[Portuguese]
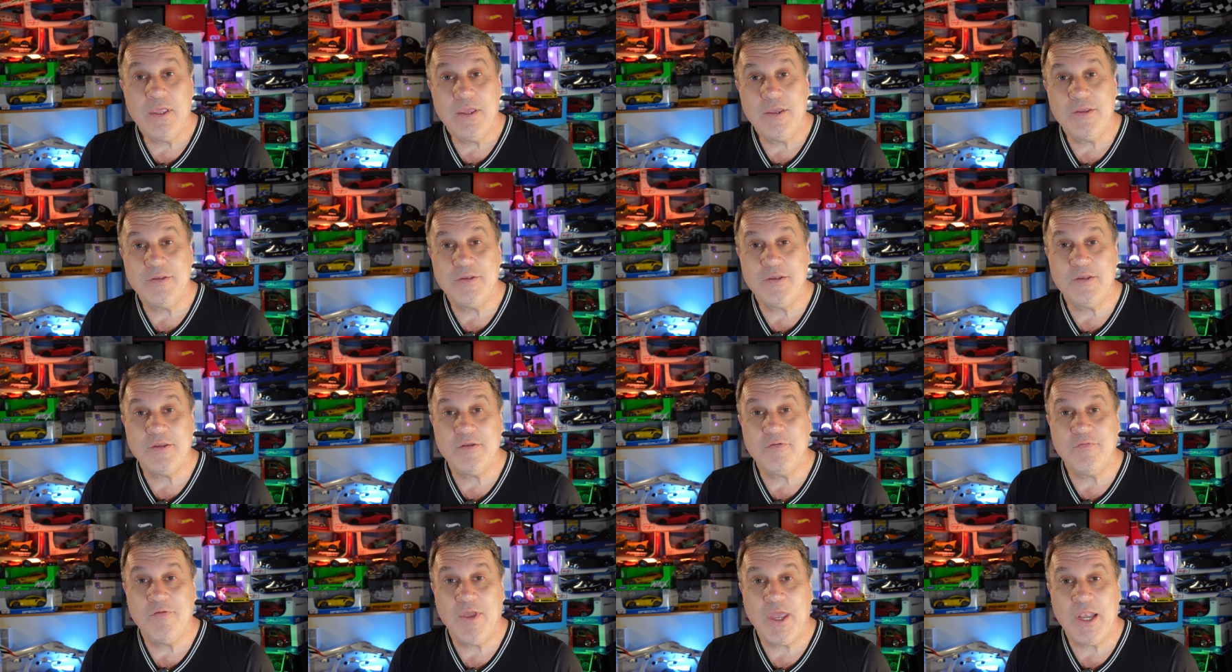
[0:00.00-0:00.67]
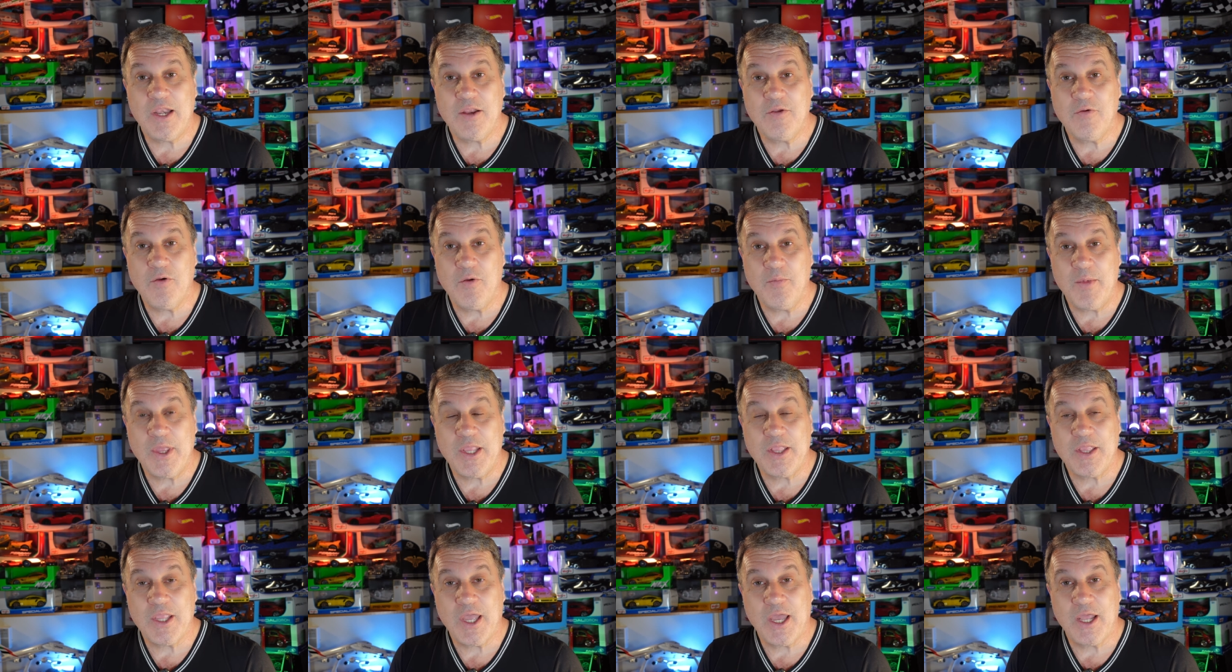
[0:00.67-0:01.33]
E se tiverem
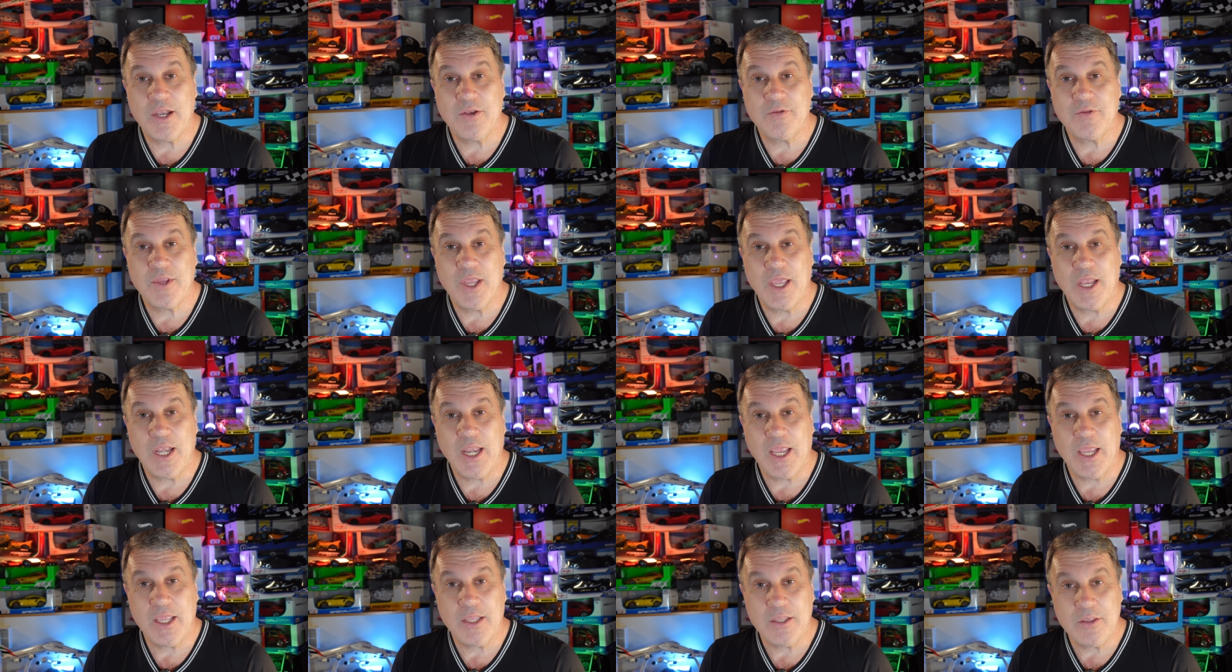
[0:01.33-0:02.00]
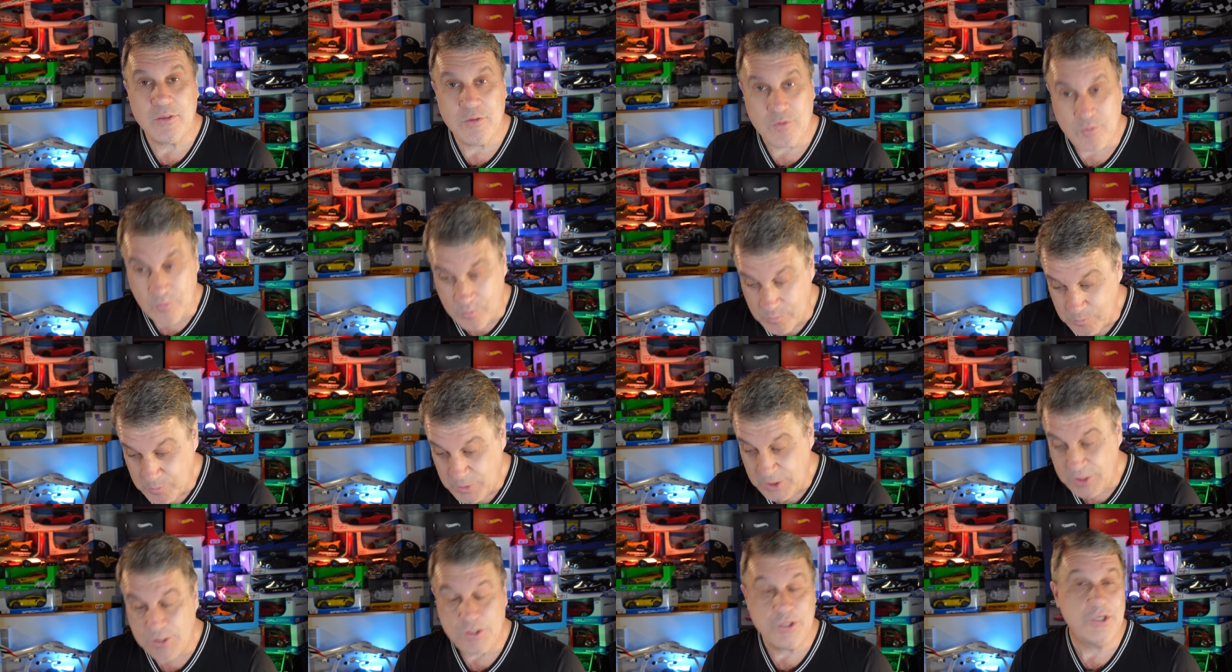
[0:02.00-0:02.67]
comentários querendo,
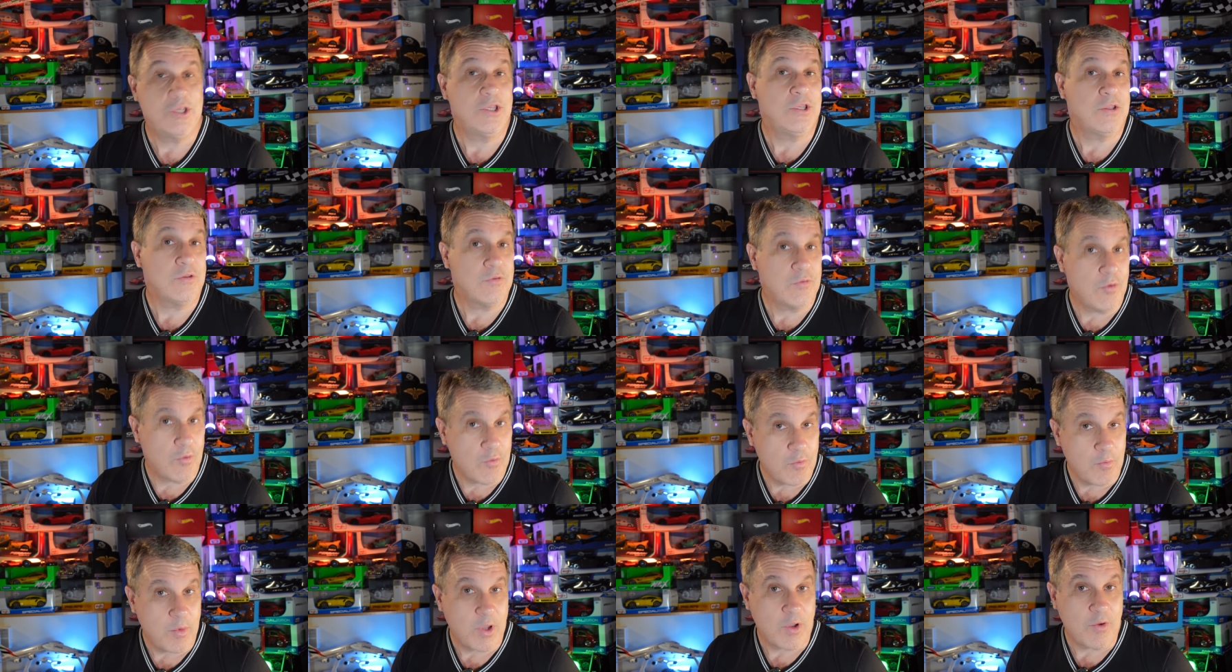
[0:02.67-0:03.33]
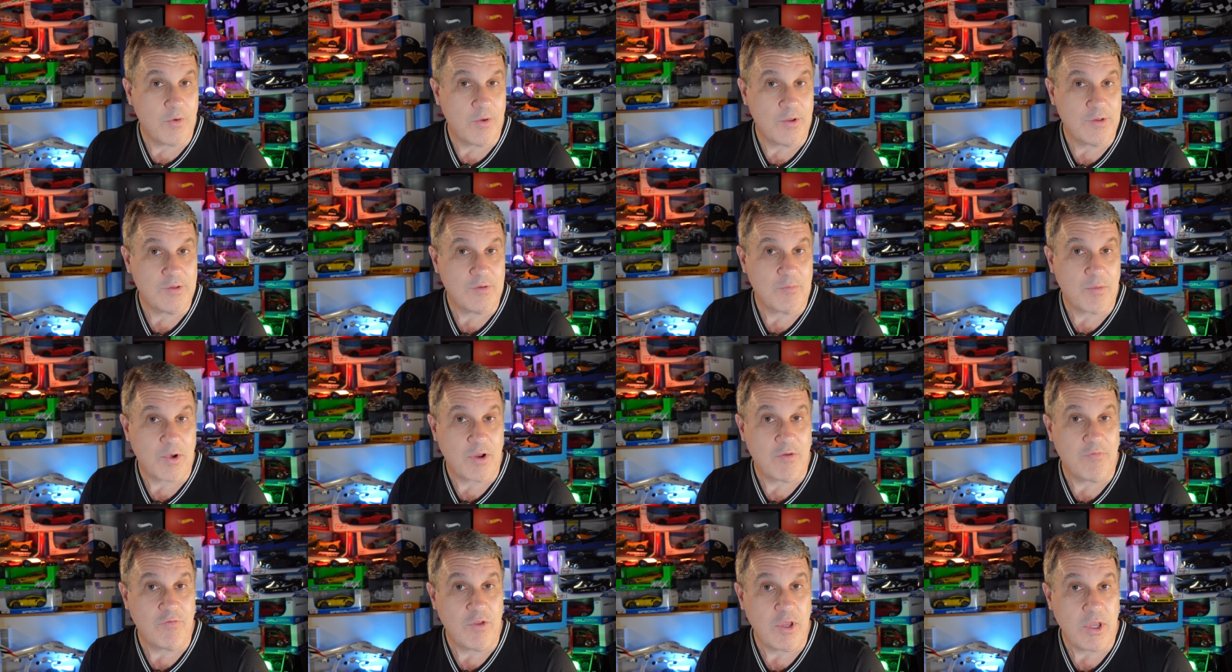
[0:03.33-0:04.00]
pedindo alguma coisa
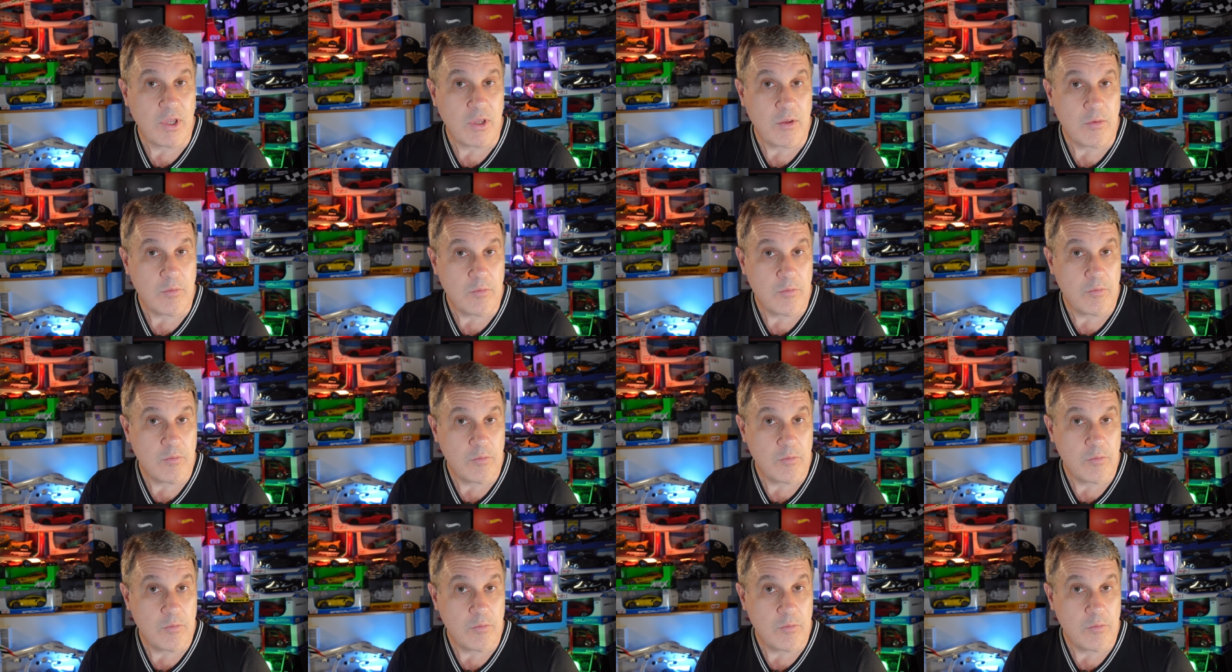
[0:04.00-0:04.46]
para ver,